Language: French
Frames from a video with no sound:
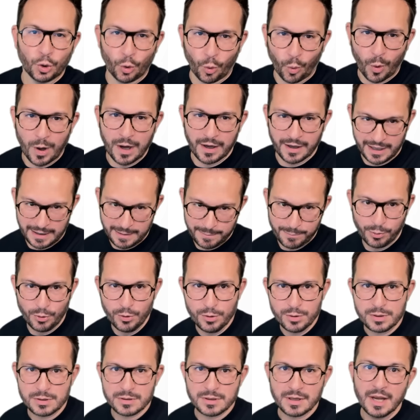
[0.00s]
3 et
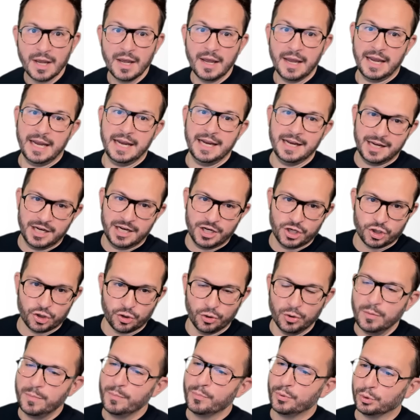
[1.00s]
plus, et les
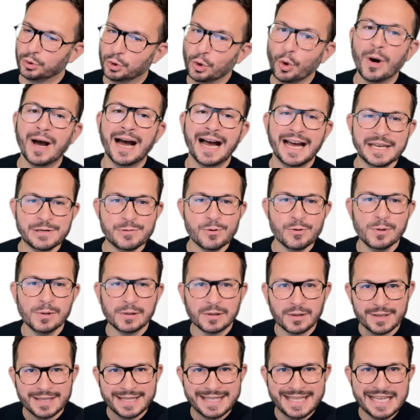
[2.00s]
jeux plutôt
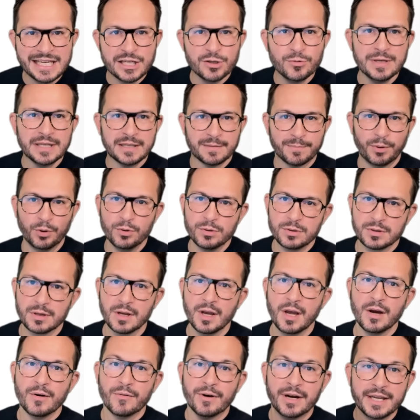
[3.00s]
adultes 18 plus,
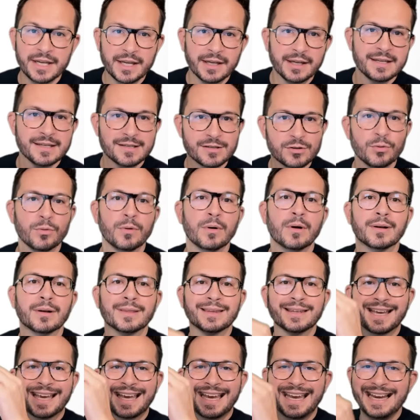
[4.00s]
voyez, qui sont euh,
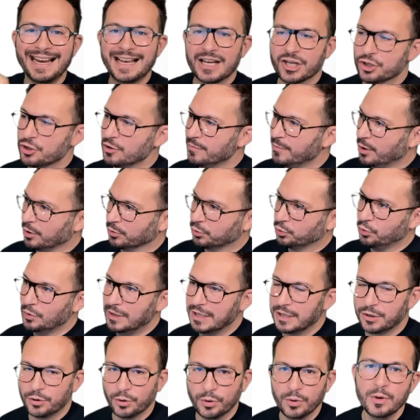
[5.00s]
très largement tous
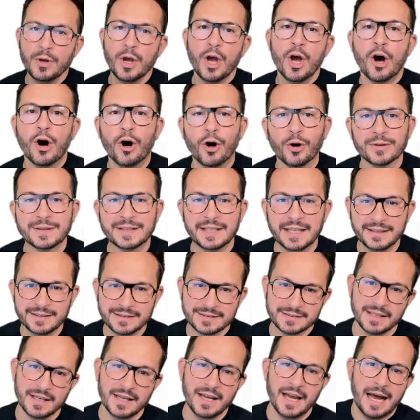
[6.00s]
les deux en
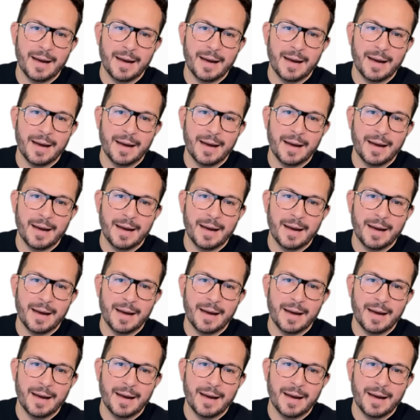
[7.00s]
tête.